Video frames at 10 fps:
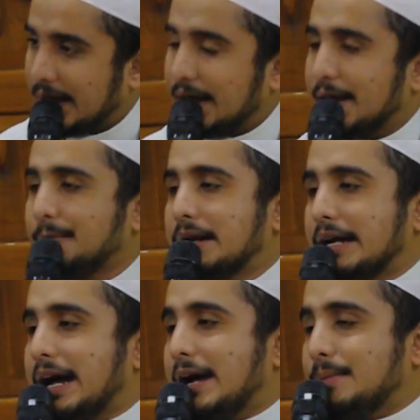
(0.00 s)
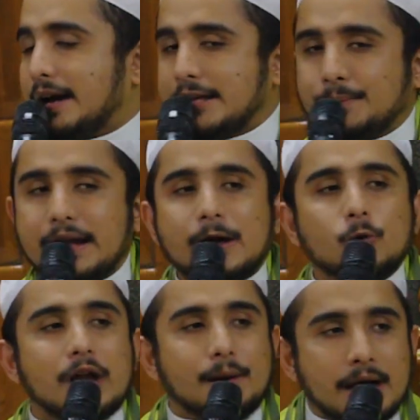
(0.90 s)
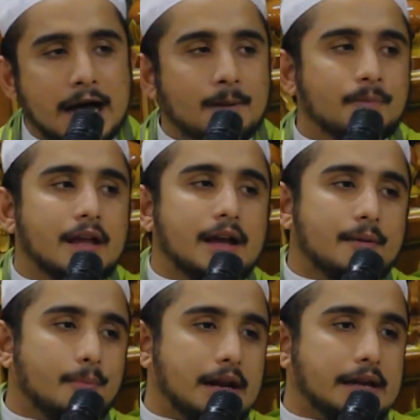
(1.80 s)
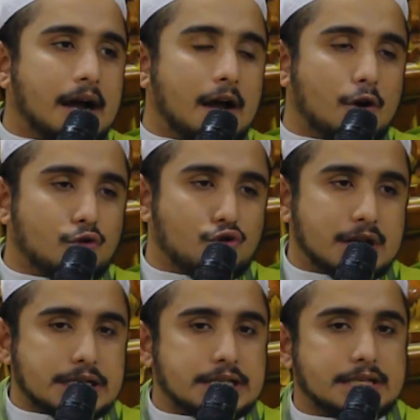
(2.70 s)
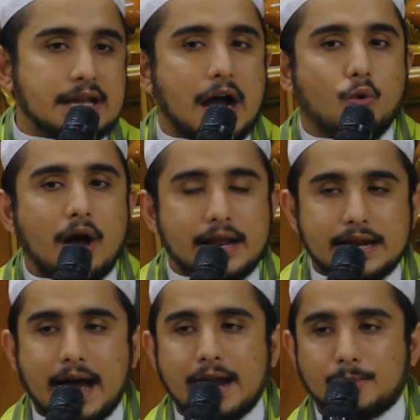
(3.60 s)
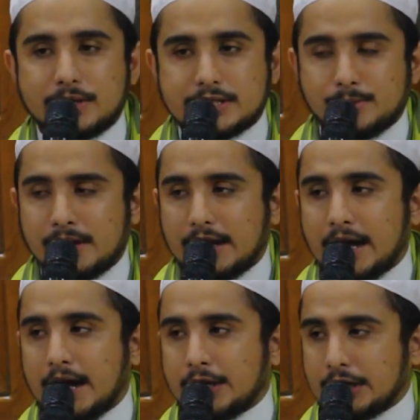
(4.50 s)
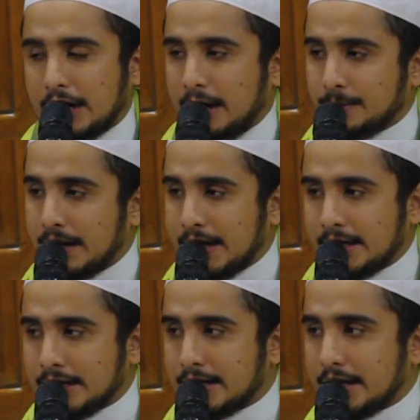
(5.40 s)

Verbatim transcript: berkah makanya para ulama mereka kalau nulis diawali dengan Bismillahirrahman